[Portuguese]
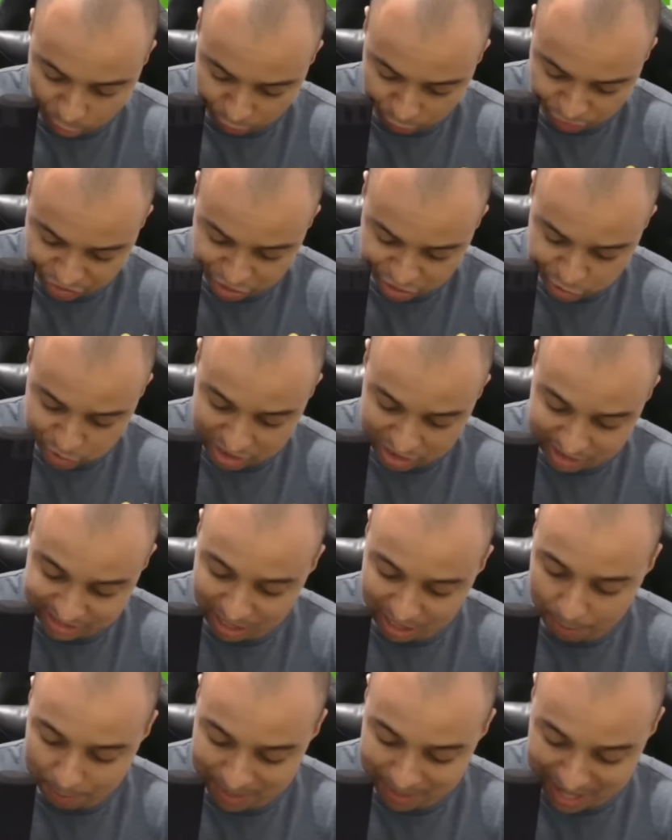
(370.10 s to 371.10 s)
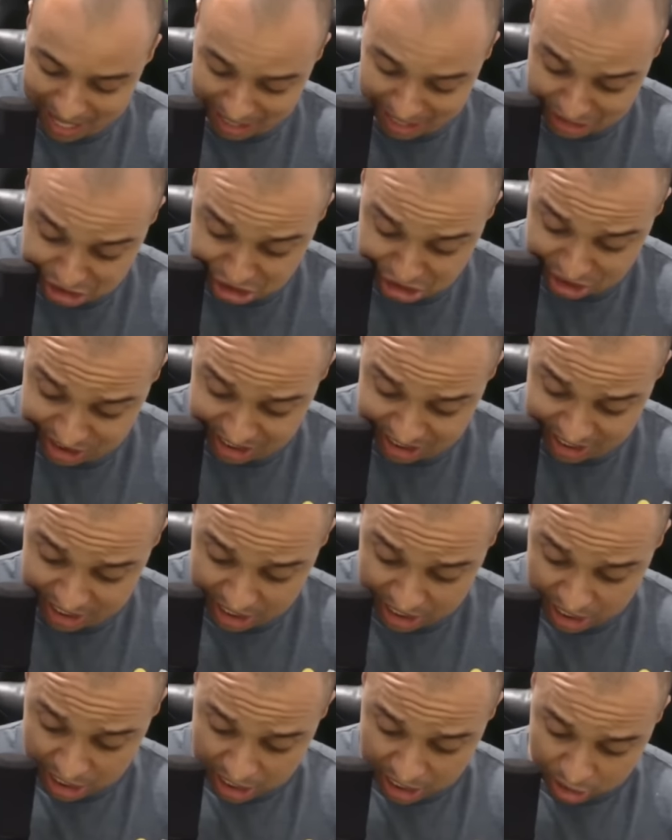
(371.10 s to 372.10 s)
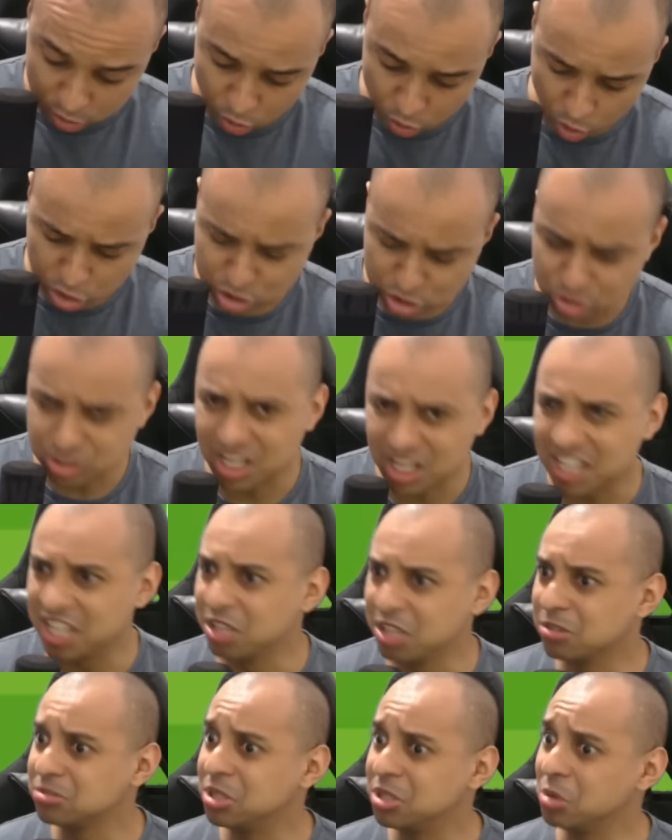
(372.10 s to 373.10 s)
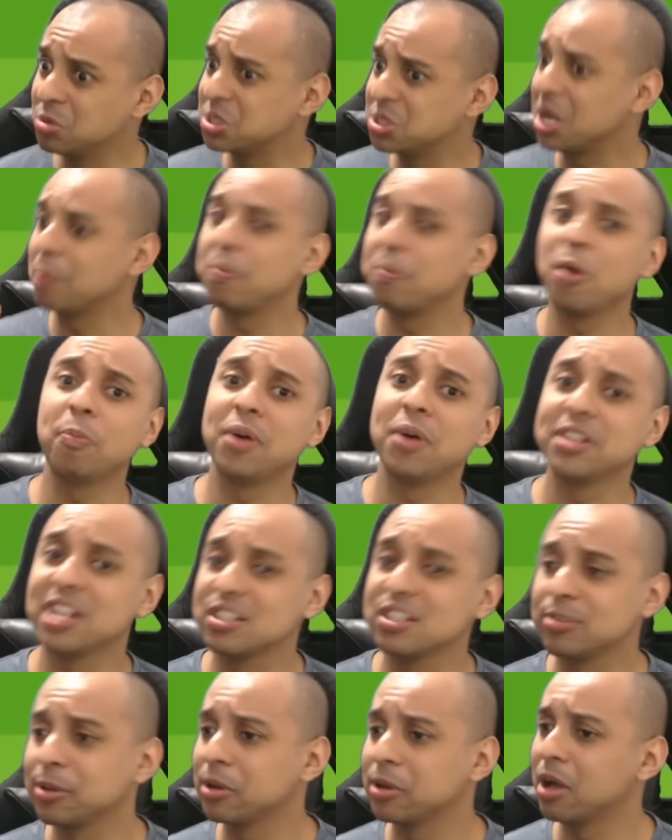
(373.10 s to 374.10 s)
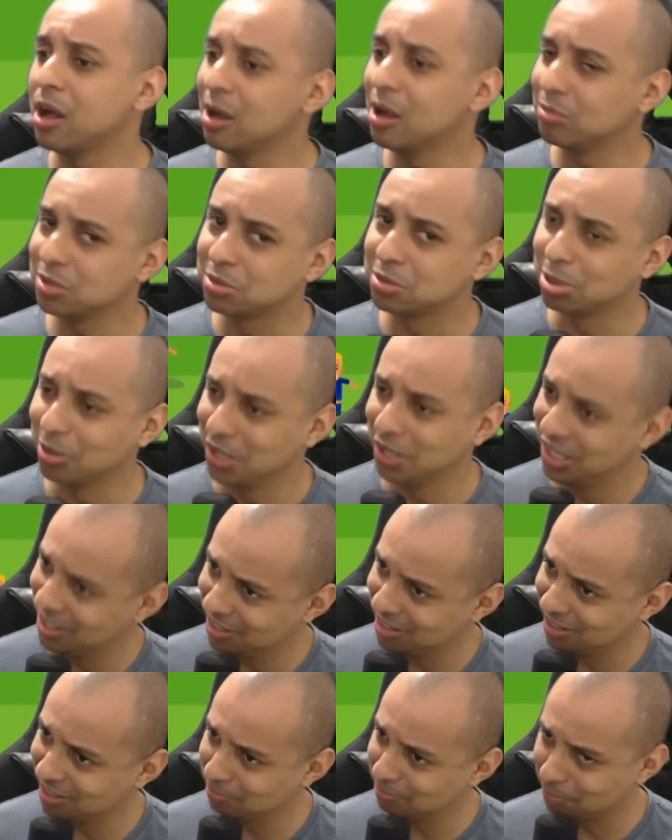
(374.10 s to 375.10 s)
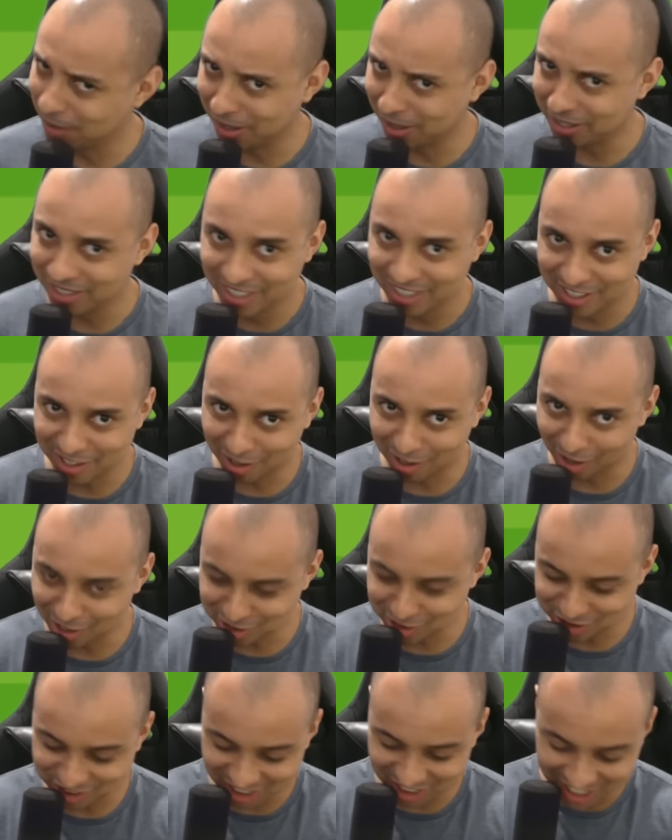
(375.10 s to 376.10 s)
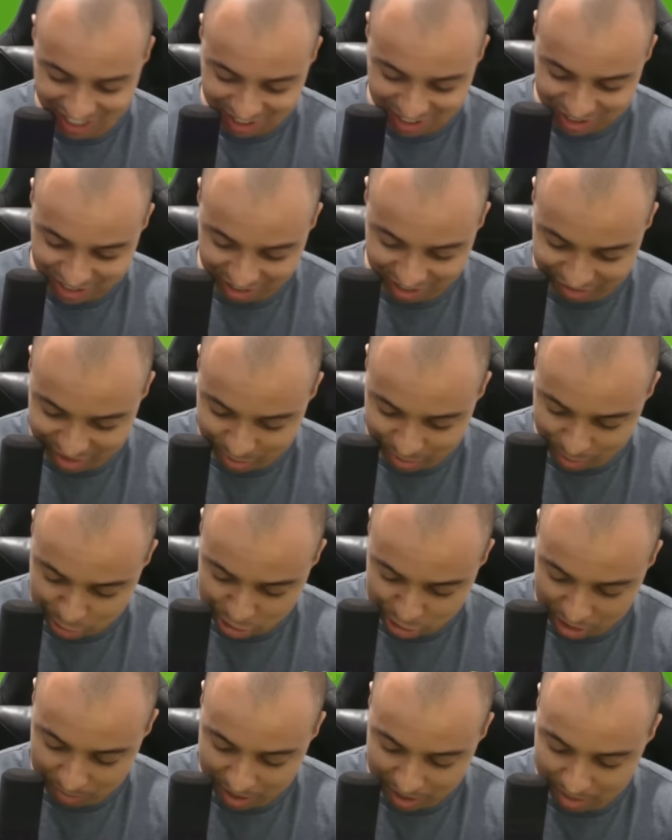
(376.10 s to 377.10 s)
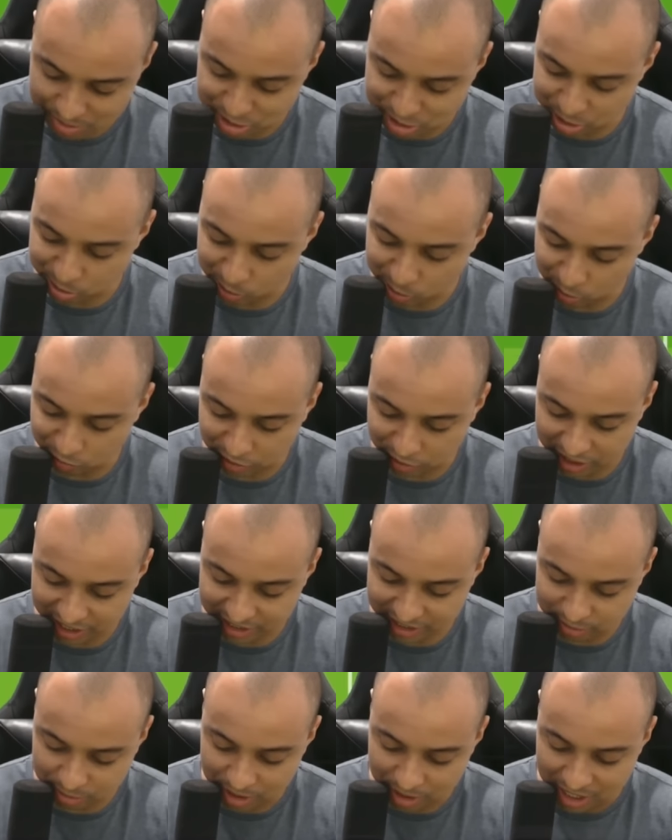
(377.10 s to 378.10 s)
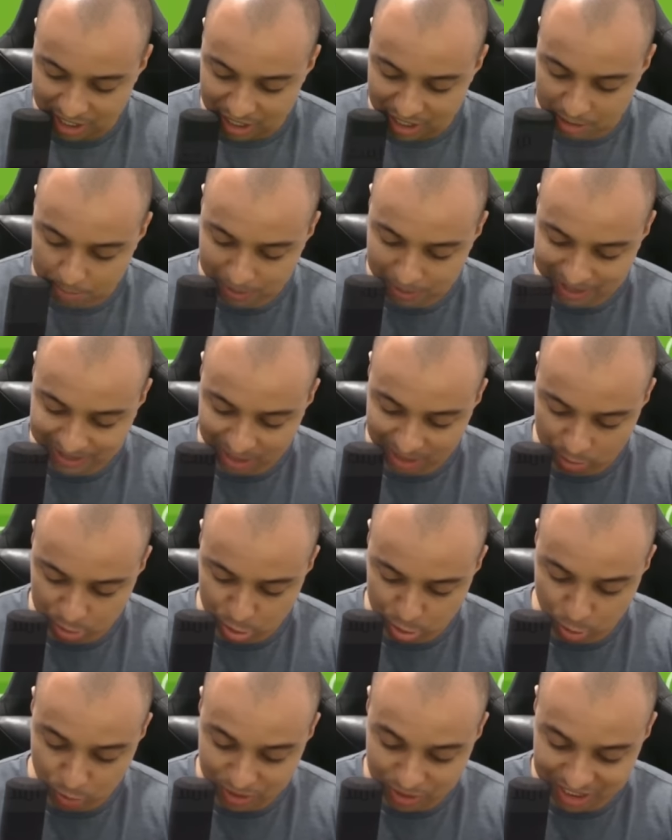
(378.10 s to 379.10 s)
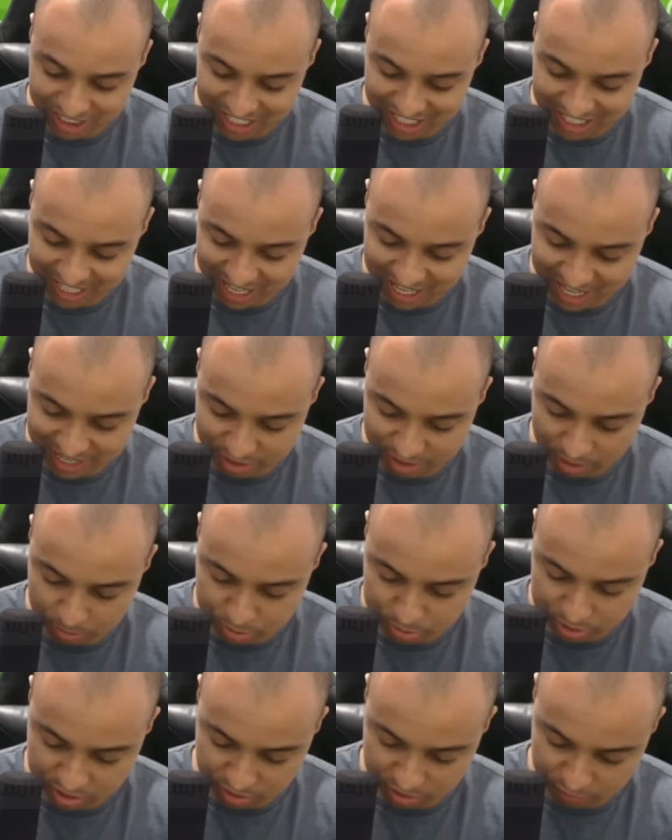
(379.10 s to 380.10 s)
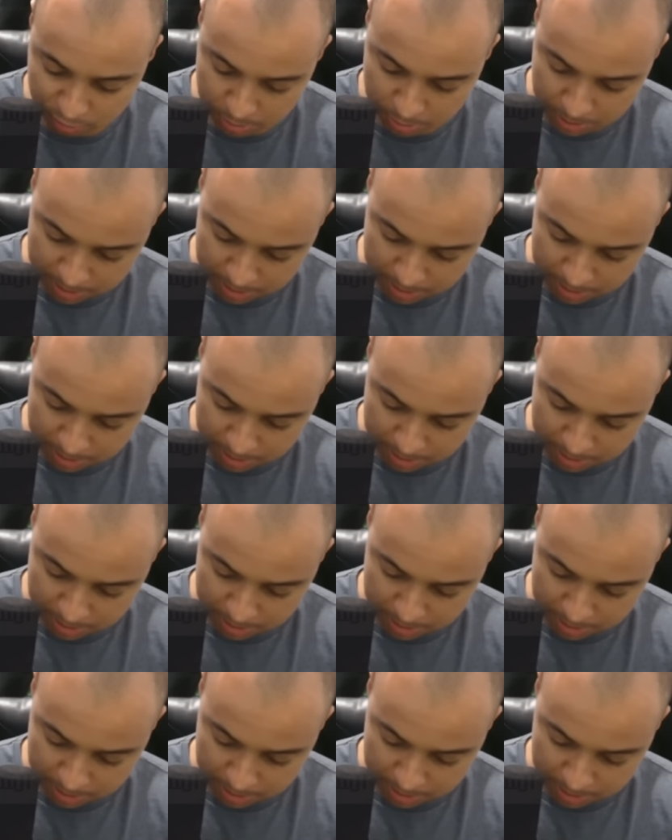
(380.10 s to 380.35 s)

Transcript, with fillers: o vídeo, ele tabela, tira daí. Nossa, o zagueiro deu um chapéu para trás e falou: Calma, tô aqui, pai, relaxa. E lá vem o Al-Shabaab de novo, querendo empatar o jogo, ninguém na área, não é possível.